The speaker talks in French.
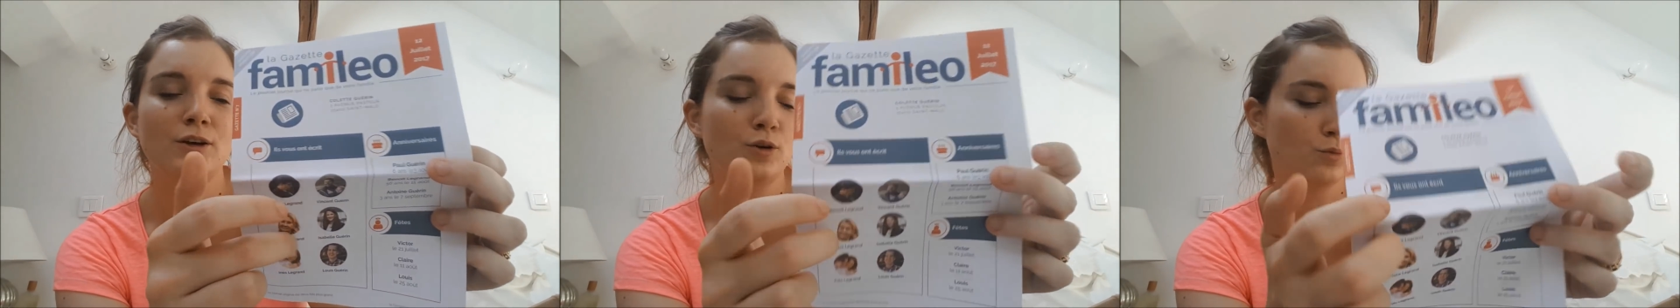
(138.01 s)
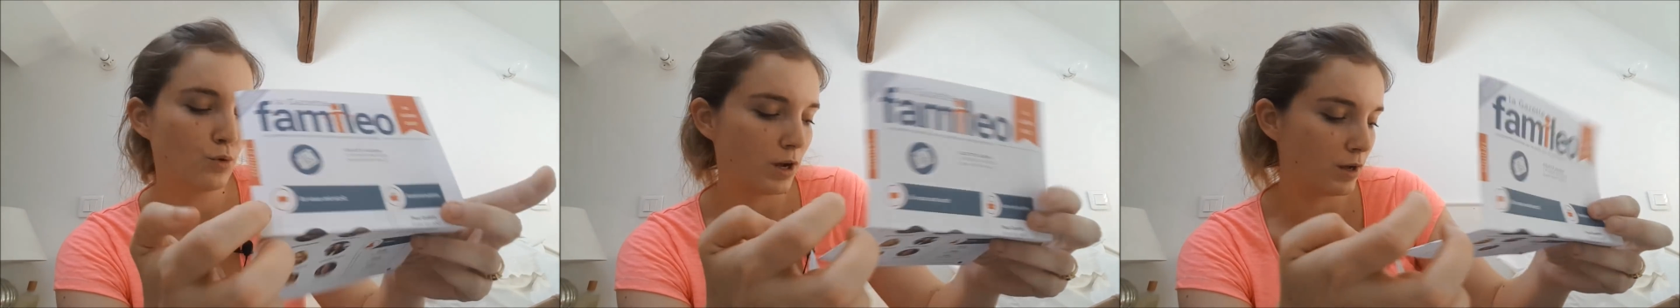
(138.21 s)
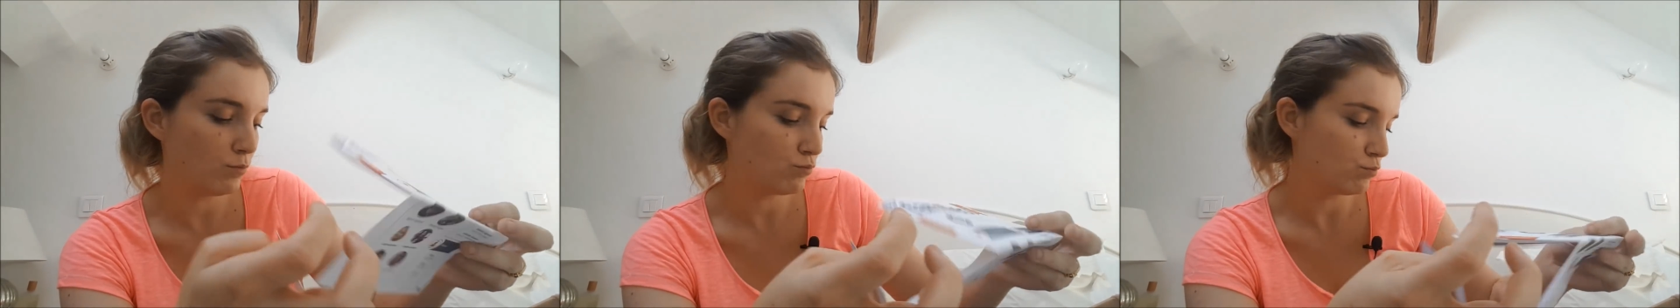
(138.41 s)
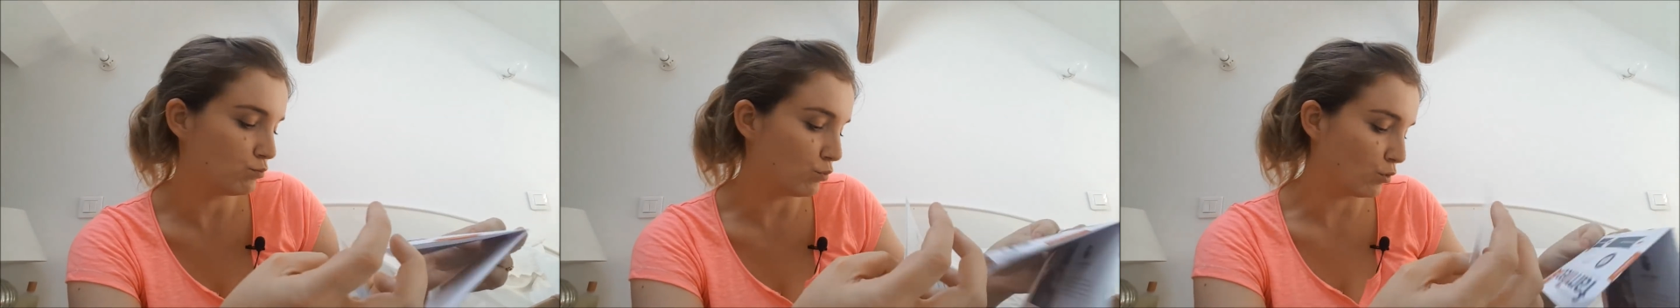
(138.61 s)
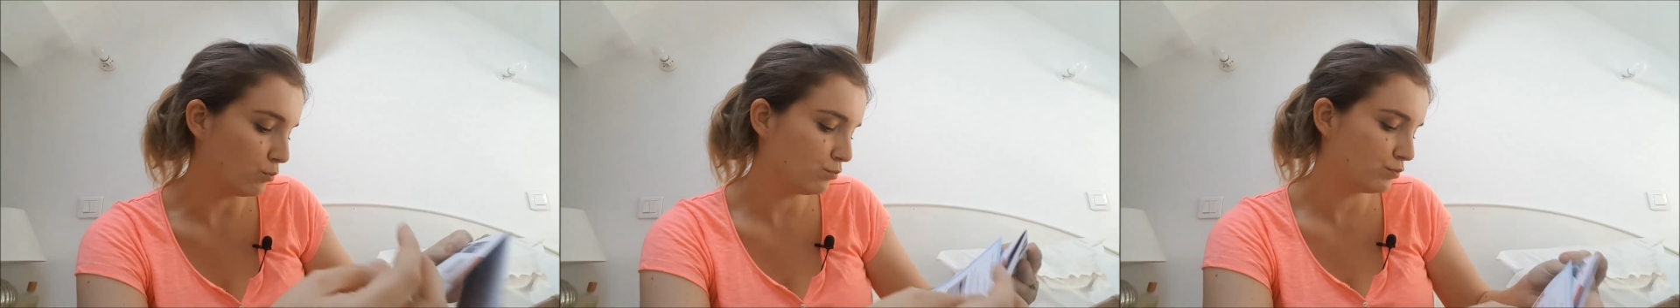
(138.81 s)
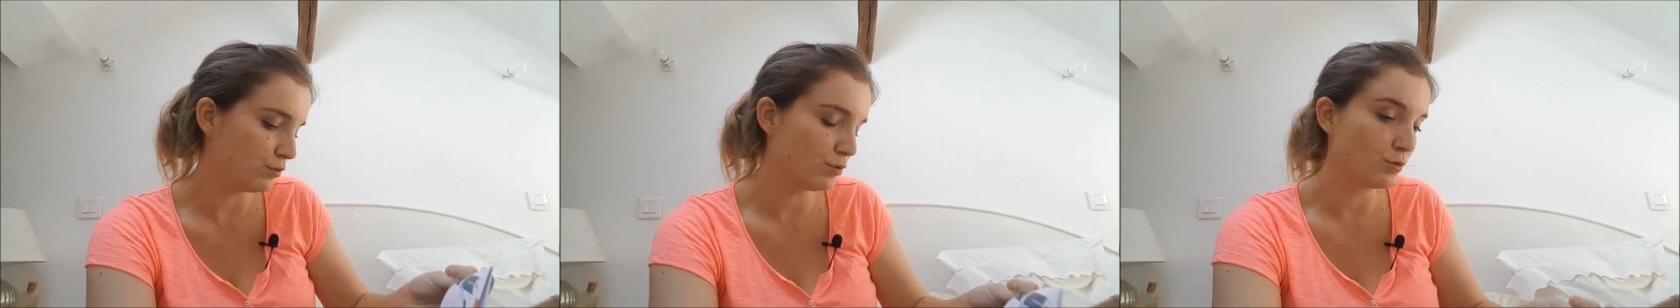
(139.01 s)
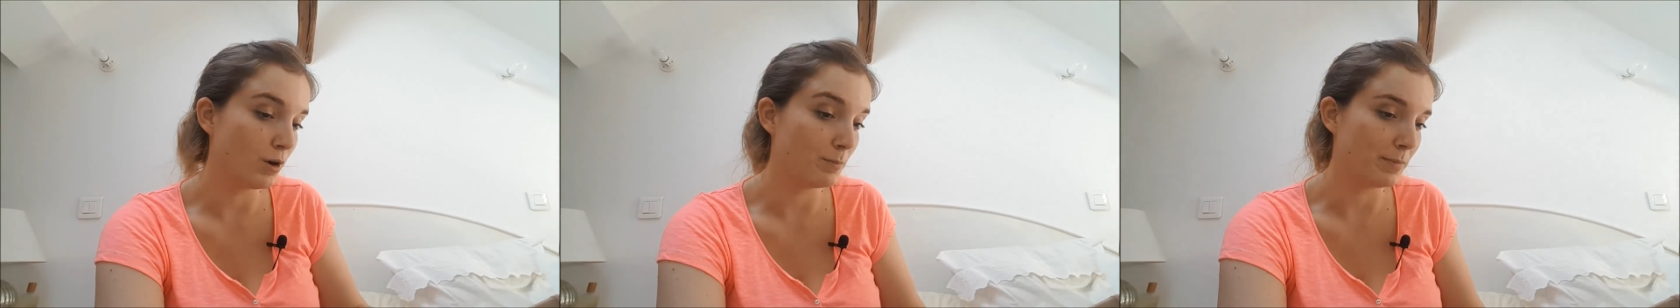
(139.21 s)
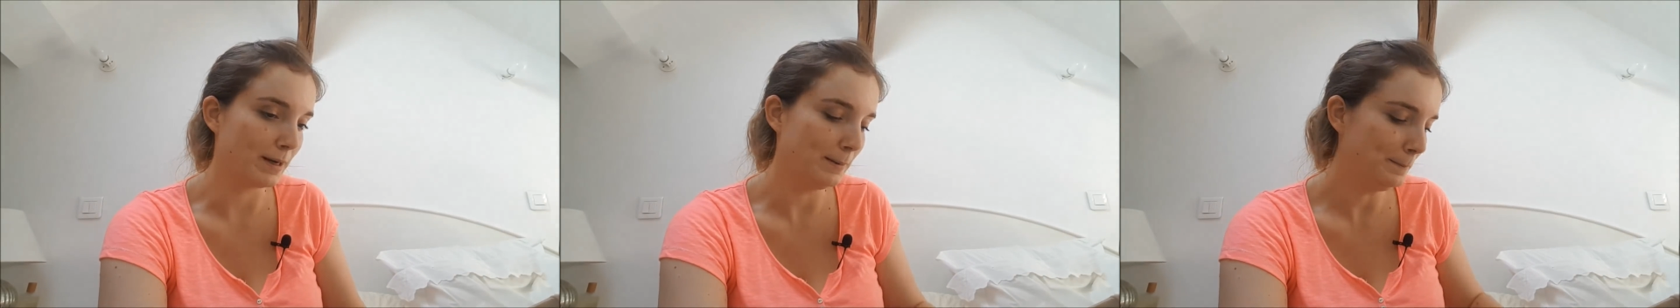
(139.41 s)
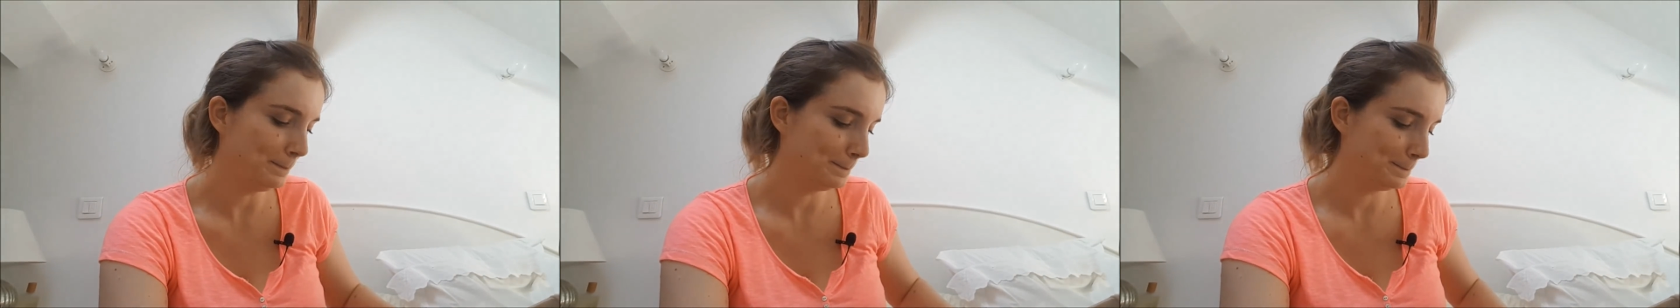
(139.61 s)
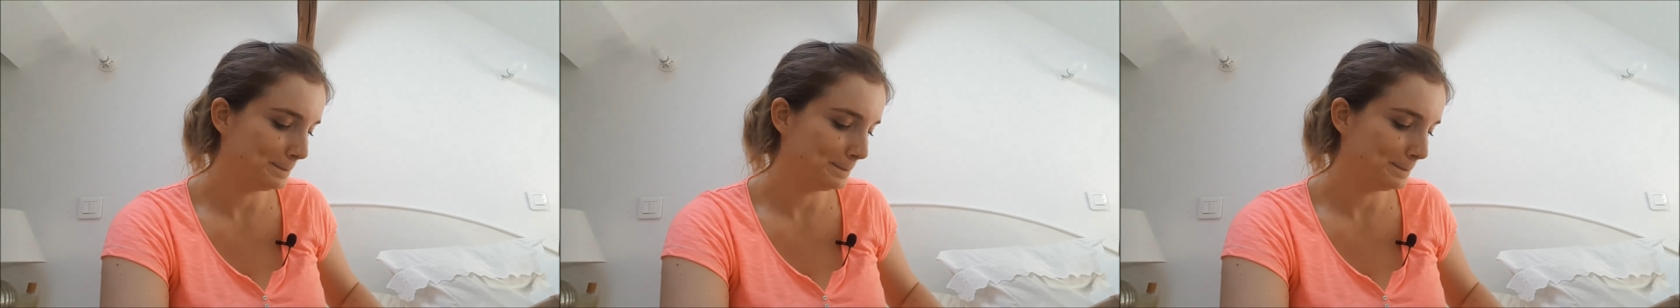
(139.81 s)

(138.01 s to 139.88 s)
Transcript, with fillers: Euh, ouais, bon, pourquoi pas.